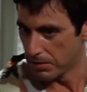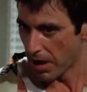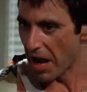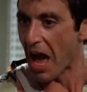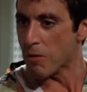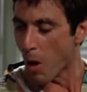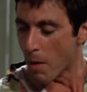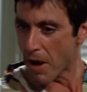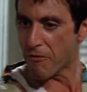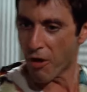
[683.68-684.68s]
J'exige
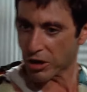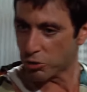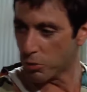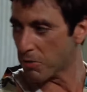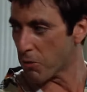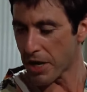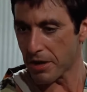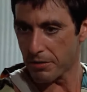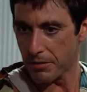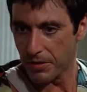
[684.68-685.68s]
mon putain d'asile
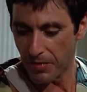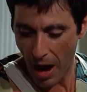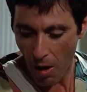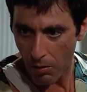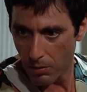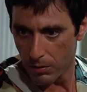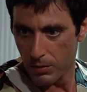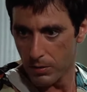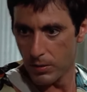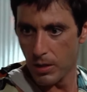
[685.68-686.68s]
politique, maintenant.
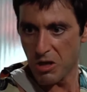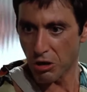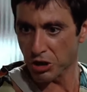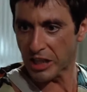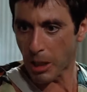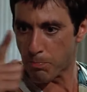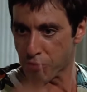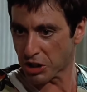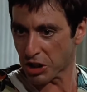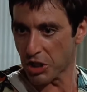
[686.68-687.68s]
C'est le président
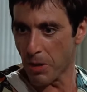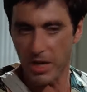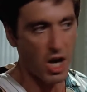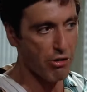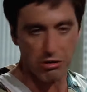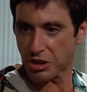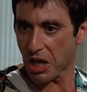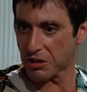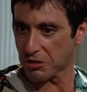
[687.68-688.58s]
Jimmy Carter qui le